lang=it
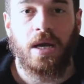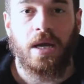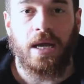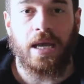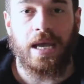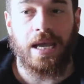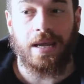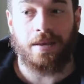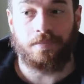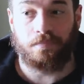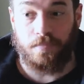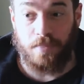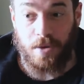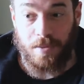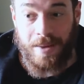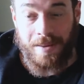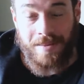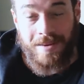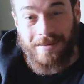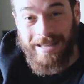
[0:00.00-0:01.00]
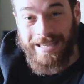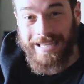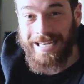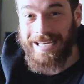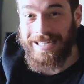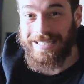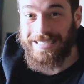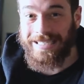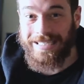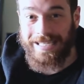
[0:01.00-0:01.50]
e probabilmente li
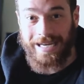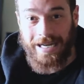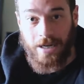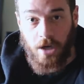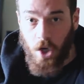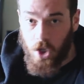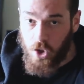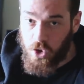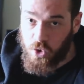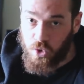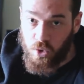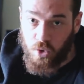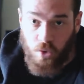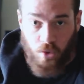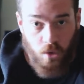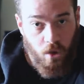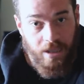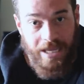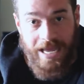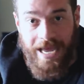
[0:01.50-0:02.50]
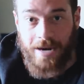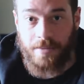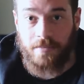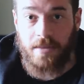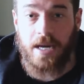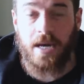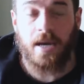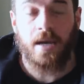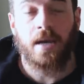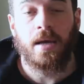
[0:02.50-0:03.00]
inserirò sul lungo
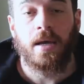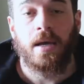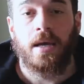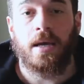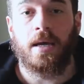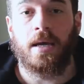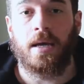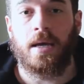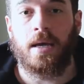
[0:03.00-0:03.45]
termine, eh,